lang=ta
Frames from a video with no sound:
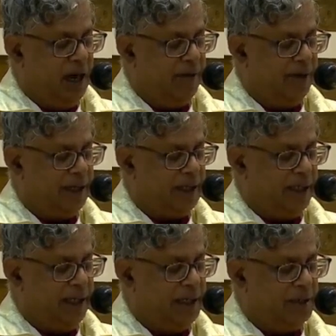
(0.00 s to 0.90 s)
அவருக்கு
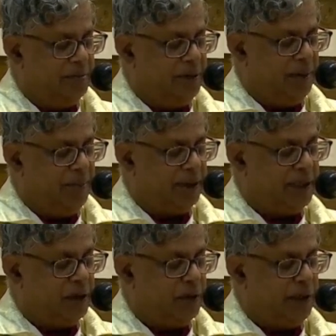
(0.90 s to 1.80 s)
என்றும்
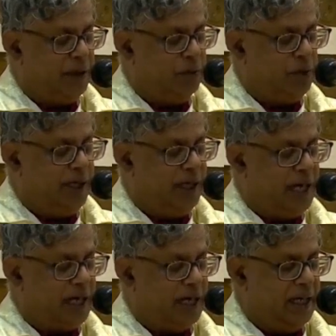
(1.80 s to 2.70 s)
நம்பிக்கைக்குரிய
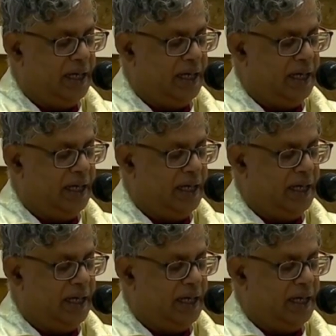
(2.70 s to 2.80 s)
ஊழியனாக